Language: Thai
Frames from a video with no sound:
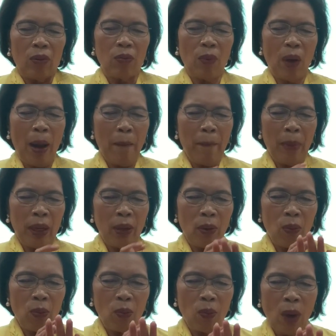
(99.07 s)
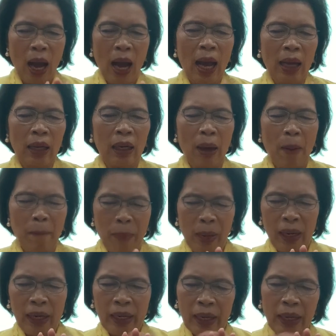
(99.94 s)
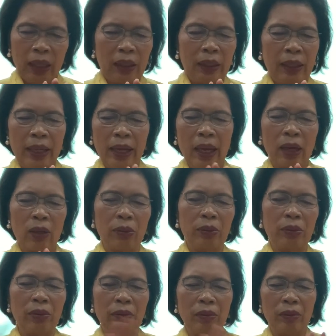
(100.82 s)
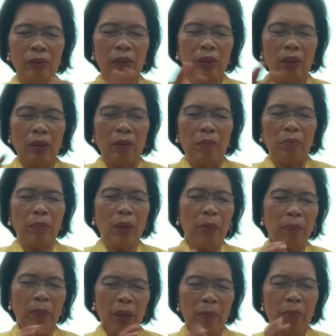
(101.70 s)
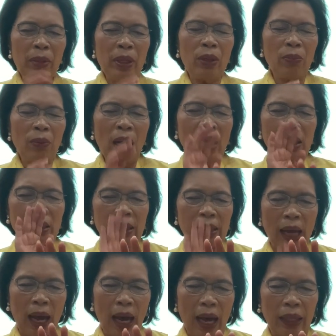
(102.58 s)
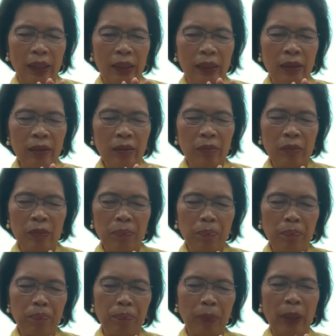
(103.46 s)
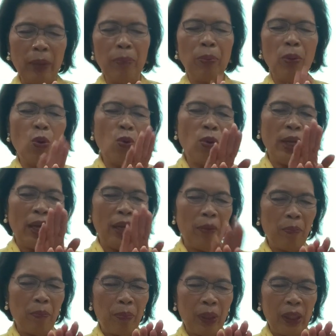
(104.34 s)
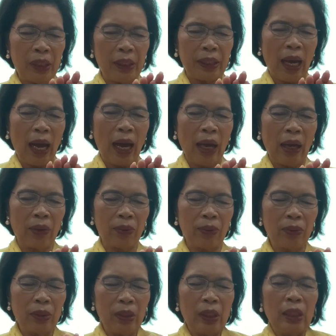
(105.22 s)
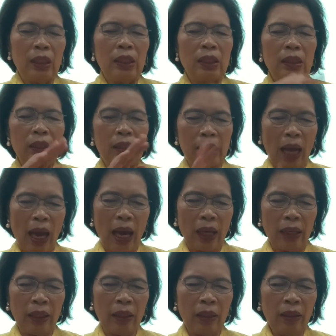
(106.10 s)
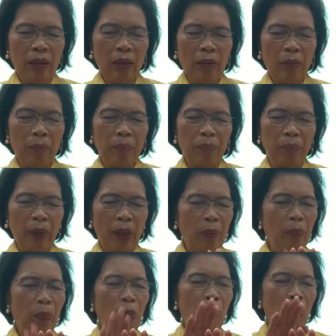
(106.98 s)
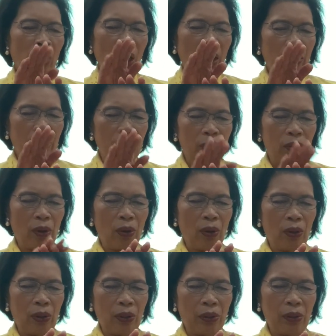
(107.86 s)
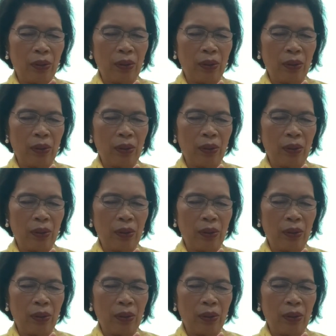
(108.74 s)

ว่ามันว่างแล้วมันหนึ่งเดียวมันไม่มีว่าฉันเป็นผู้เห็นพระเจ้าฉันเป็นผู้เห็นซอส